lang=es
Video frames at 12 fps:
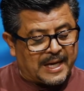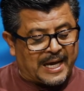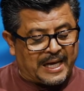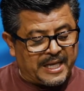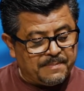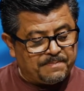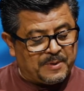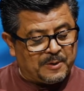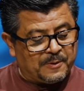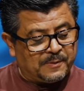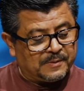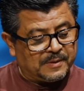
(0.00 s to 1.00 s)
al
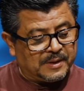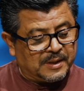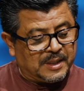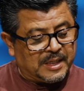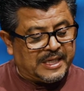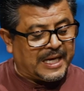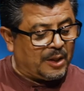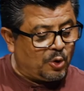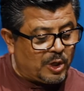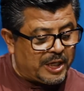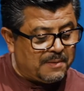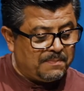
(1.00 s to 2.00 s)
limpio y al
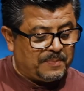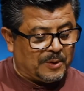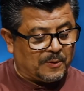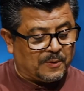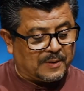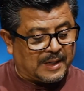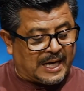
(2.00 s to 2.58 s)
no limpio,